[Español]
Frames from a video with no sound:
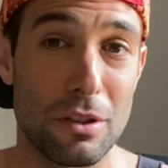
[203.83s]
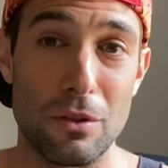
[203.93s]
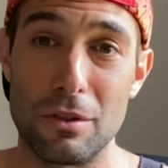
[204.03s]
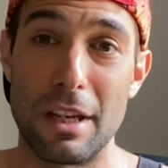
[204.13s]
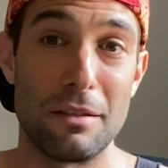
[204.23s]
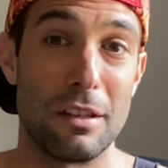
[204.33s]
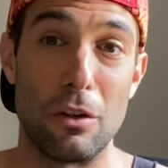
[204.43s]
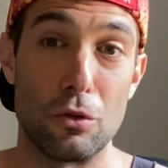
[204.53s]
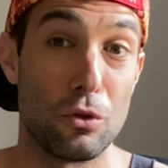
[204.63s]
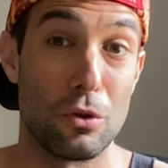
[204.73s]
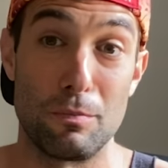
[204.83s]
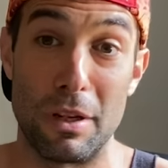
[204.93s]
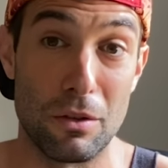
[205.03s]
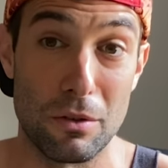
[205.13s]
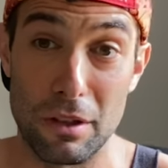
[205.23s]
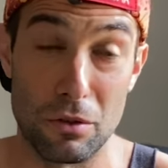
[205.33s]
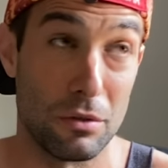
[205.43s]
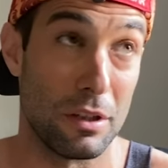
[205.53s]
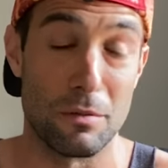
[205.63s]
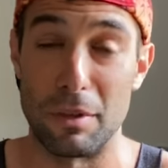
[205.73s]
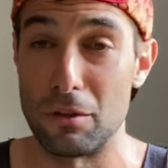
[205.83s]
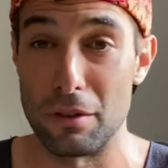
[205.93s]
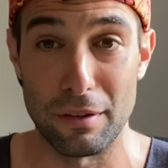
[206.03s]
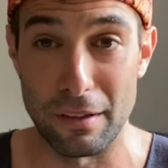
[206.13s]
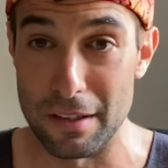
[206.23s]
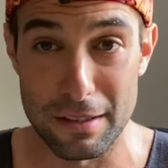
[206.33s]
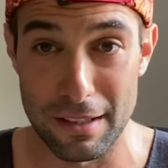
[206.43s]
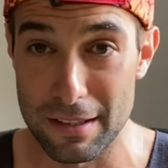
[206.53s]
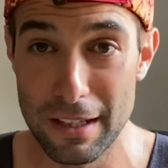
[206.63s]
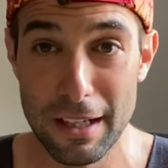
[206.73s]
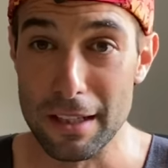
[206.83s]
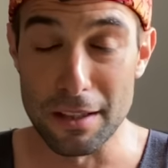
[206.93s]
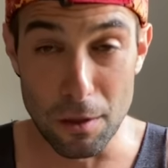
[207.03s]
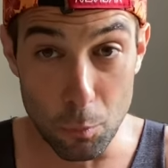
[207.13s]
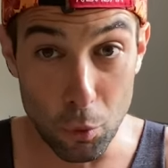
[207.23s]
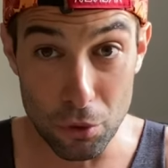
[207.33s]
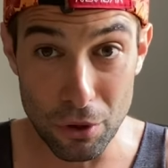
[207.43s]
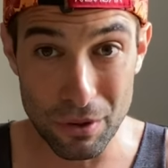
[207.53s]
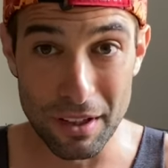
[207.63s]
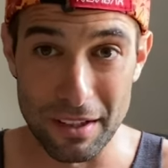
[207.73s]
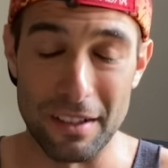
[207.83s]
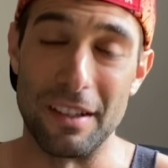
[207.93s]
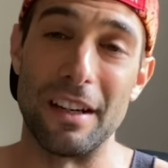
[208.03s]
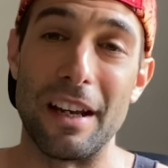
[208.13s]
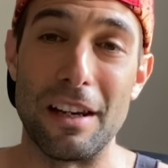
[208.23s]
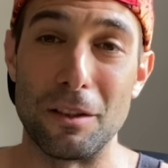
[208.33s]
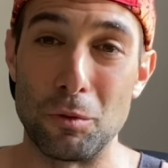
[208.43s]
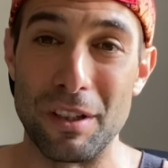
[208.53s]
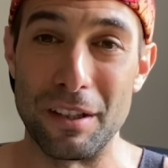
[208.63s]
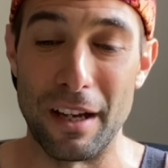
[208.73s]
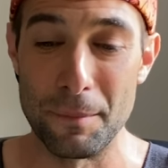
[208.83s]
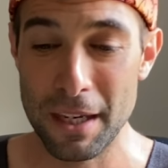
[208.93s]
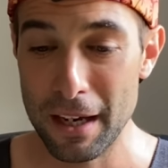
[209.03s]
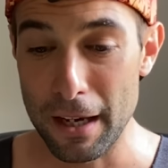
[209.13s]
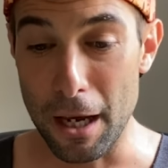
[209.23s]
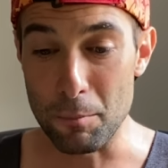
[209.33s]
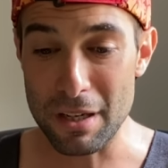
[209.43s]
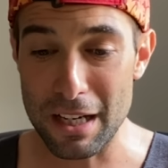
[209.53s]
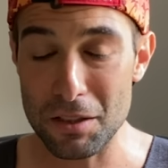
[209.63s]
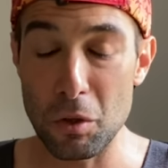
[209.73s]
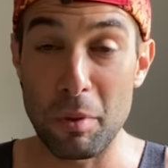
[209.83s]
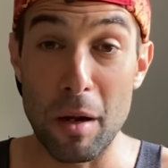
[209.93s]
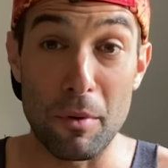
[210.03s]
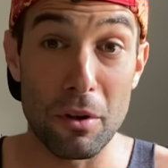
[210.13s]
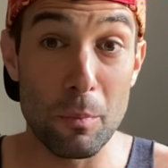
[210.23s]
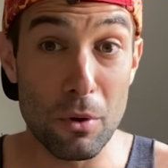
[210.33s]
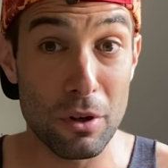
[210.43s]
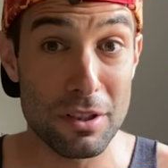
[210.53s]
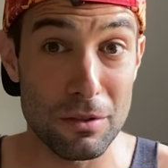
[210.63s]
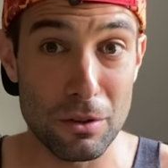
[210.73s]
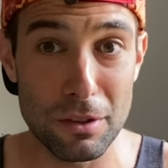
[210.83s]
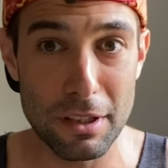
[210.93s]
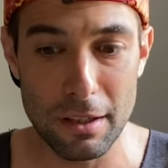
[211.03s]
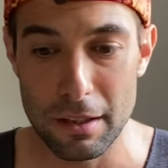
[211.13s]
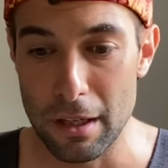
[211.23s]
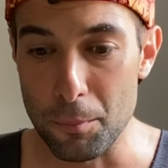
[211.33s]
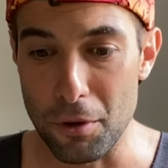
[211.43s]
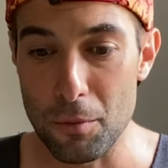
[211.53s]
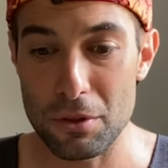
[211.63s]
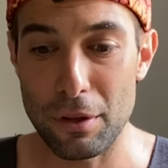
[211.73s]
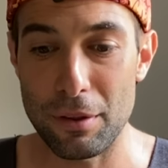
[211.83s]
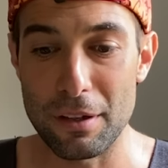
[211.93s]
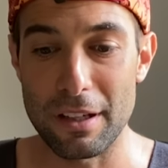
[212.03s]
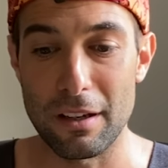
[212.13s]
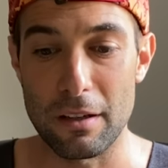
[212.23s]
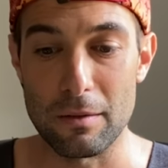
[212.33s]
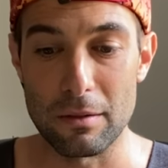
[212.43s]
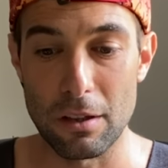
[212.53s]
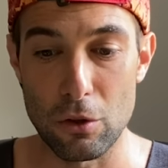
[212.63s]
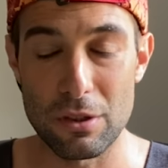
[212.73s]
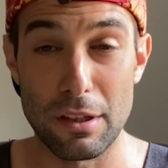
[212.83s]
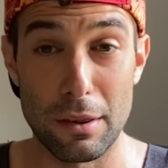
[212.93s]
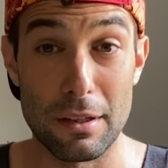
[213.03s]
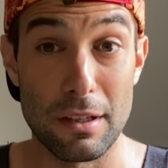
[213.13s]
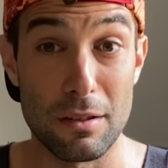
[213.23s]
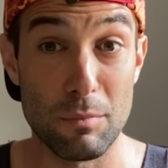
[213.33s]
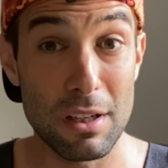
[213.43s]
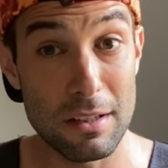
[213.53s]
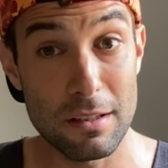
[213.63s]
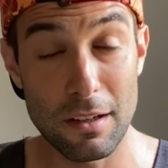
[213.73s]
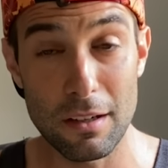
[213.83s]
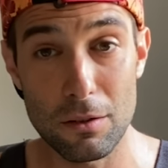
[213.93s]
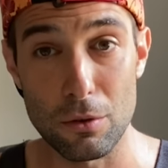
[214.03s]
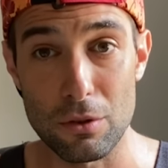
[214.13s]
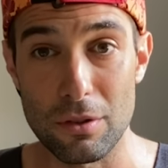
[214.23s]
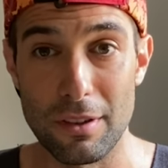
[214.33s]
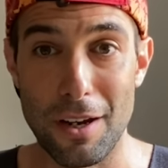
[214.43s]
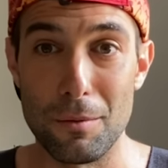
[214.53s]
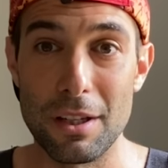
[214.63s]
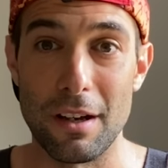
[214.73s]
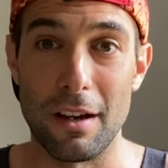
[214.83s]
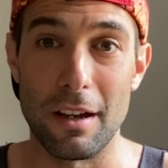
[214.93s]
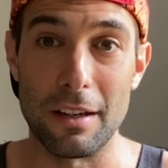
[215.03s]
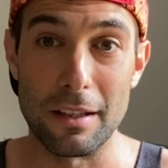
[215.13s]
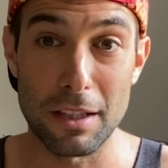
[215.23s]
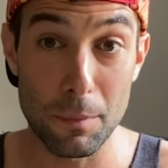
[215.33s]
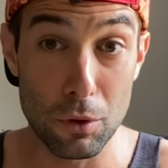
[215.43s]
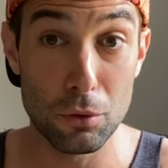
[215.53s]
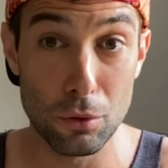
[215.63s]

si no está entre los dos mejores o tres mejores ciclistas del mundo en la actualidad. En mi caso, para poner un poco de sintonía, podemos decir que de los 16.000 inscritos que había en Etap du